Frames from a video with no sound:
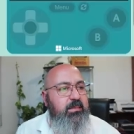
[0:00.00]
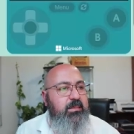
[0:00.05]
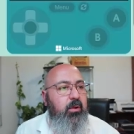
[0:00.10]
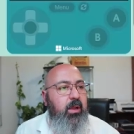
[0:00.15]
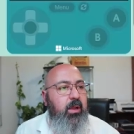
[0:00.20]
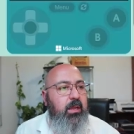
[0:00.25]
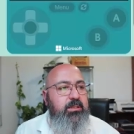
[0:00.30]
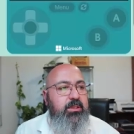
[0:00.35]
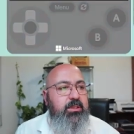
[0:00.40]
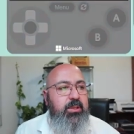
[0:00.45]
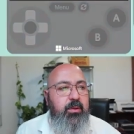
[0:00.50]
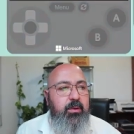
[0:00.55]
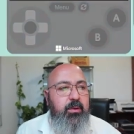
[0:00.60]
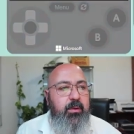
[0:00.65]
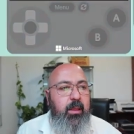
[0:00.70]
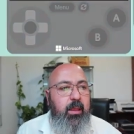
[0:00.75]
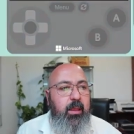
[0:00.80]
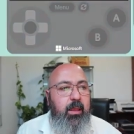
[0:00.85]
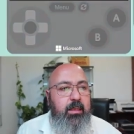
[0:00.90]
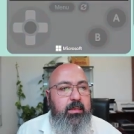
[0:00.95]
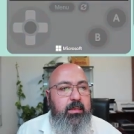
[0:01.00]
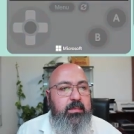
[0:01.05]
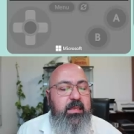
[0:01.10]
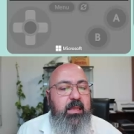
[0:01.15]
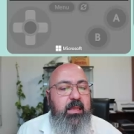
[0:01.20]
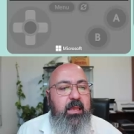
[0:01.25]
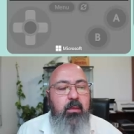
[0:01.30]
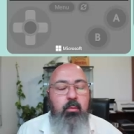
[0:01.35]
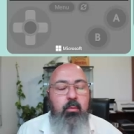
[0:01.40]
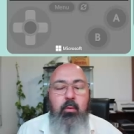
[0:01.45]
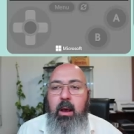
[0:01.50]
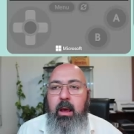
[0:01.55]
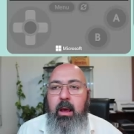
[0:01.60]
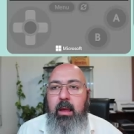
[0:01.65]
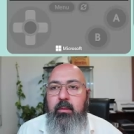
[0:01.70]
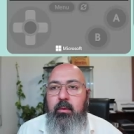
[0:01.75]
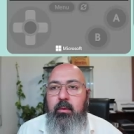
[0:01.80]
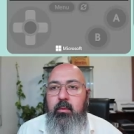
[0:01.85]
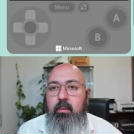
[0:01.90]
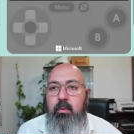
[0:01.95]
esta ocasión, eh, sí que he
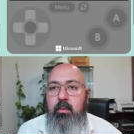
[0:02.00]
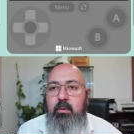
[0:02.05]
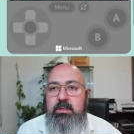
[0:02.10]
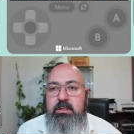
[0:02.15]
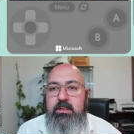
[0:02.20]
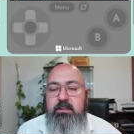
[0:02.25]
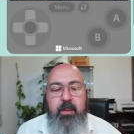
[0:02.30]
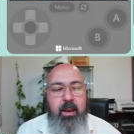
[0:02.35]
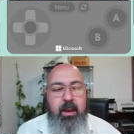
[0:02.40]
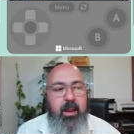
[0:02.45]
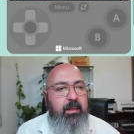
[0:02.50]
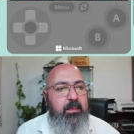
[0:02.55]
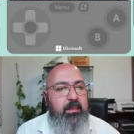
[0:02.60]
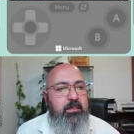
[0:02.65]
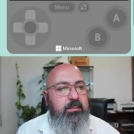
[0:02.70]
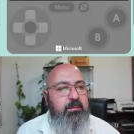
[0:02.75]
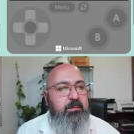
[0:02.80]
dibujado unos sprites